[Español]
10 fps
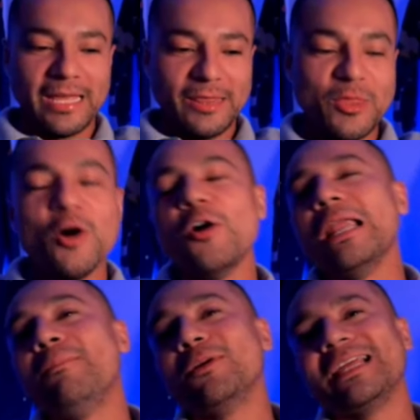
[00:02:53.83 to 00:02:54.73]
No,
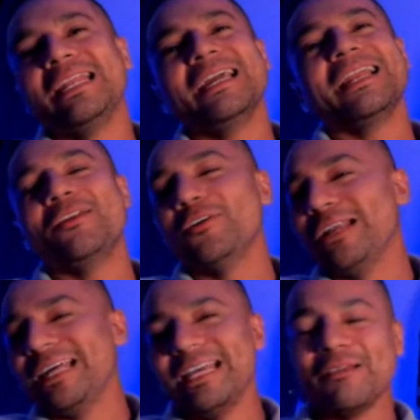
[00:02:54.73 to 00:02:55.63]
la bota negra no,
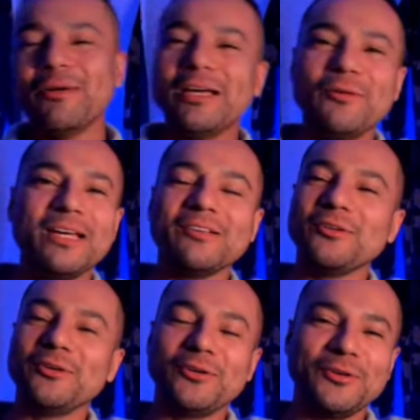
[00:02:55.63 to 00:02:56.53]
la de cuero y eso
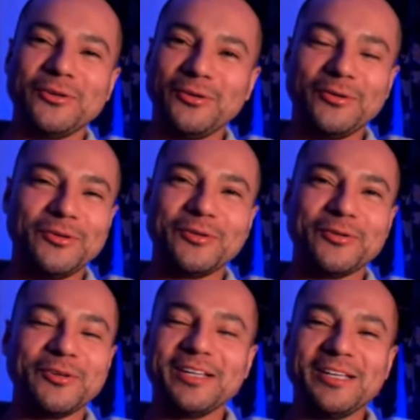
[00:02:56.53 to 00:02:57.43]
no,
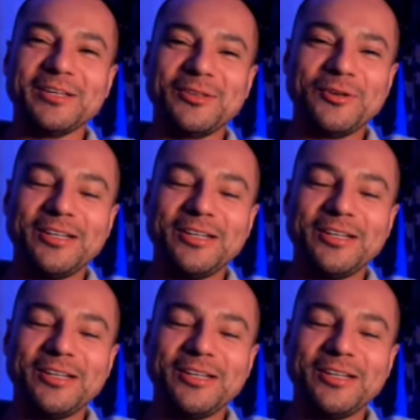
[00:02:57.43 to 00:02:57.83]
no, no.